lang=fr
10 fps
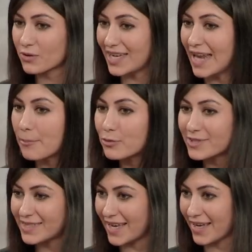qui l'a
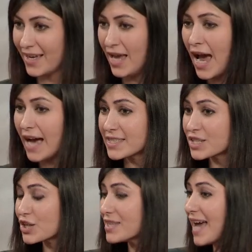poussé à se
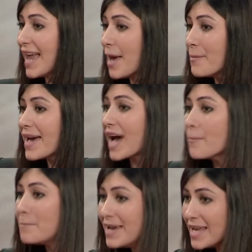jeter à la mer en
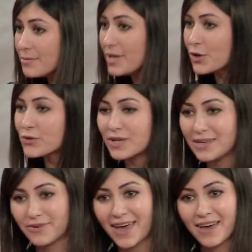plein milieu de
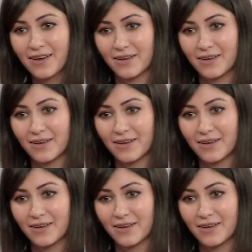l'hiver